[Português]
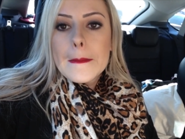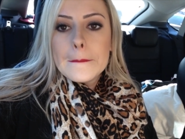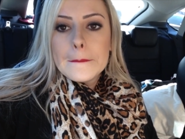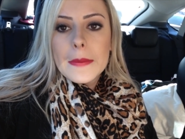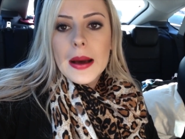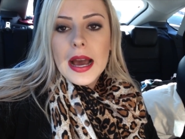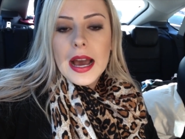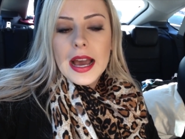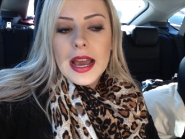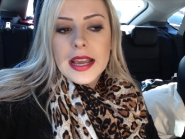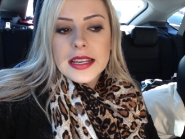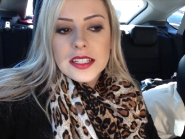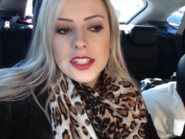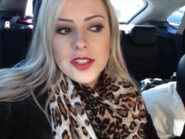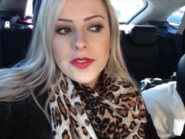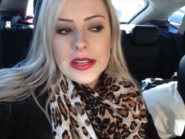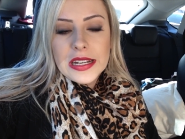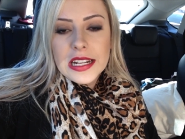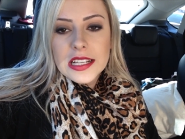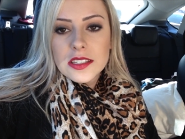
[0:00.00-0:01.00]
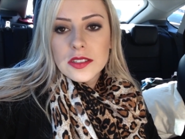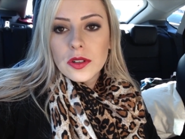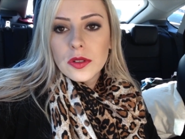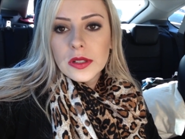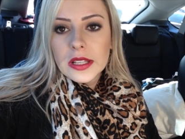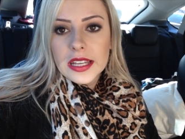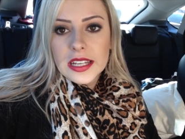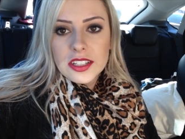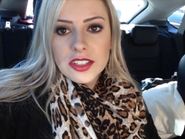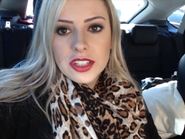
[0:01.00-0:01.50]
Mas a gente vai na
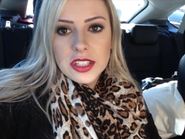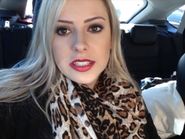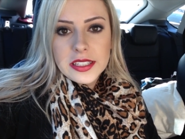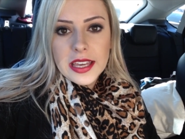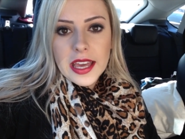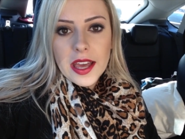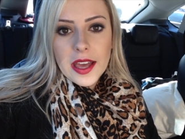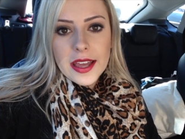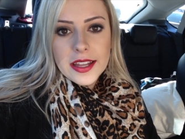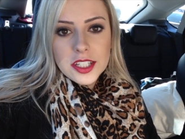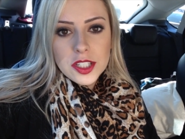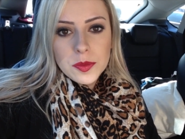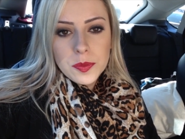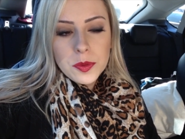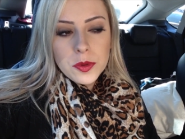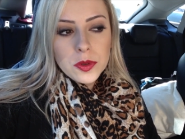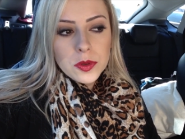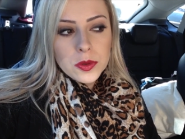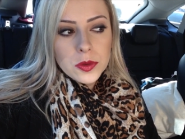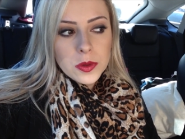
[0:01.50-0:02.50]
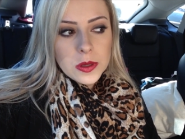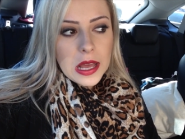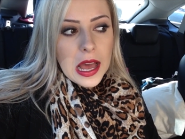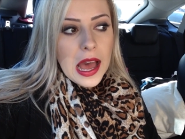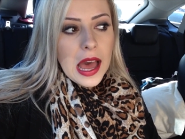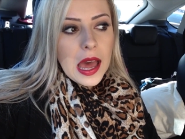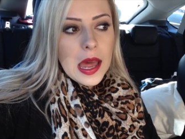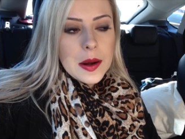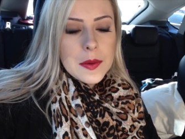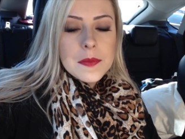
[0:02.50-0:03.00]
Snowland, que é tipo um
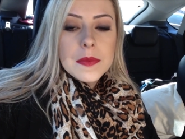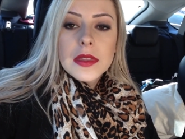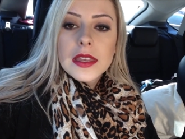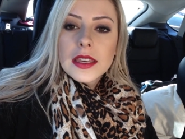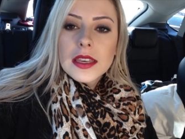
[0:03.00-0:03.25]
lugar